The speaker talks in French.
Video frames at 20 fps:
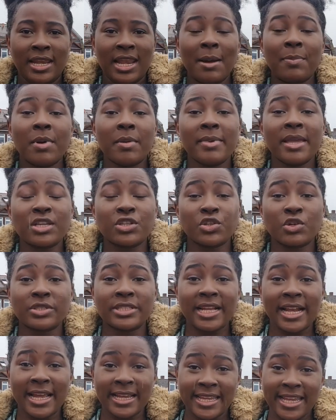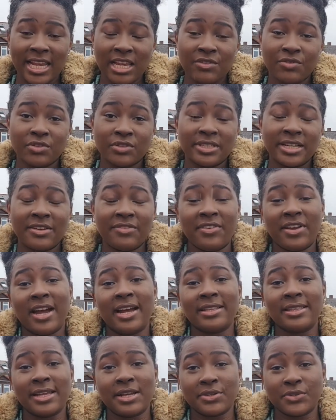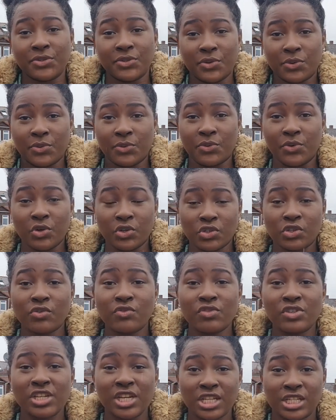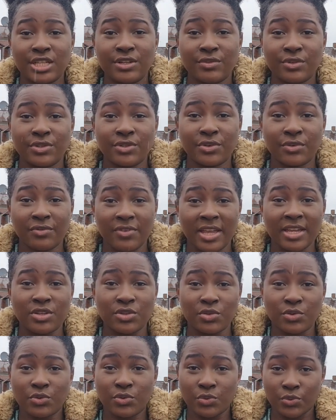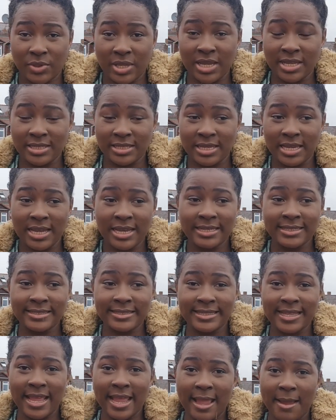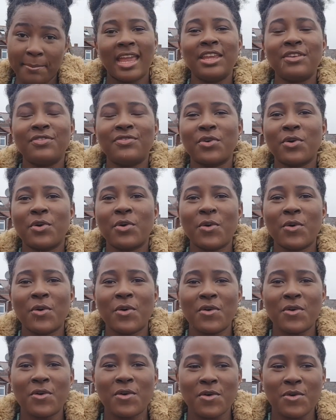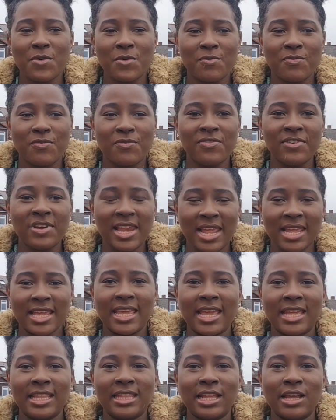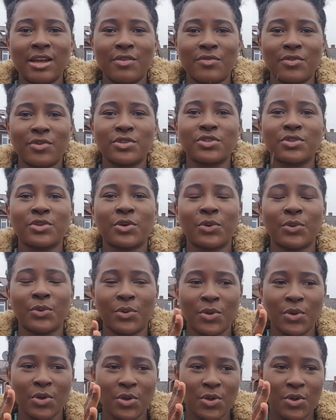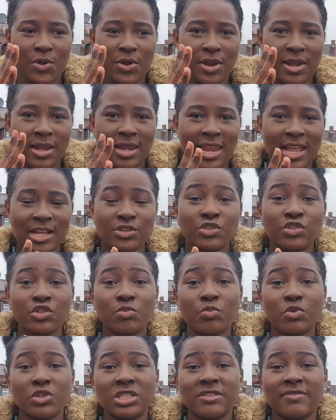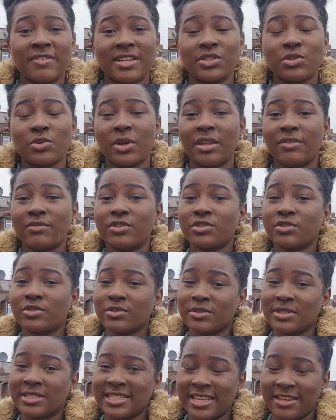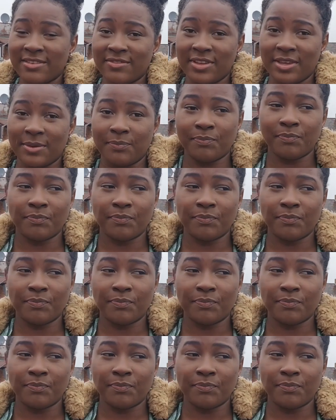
La première chose à laquelle il faudra faire attention lorsque vous cherchez votre verre c'est il faut fléguer votre lettre de motivation et votre CV.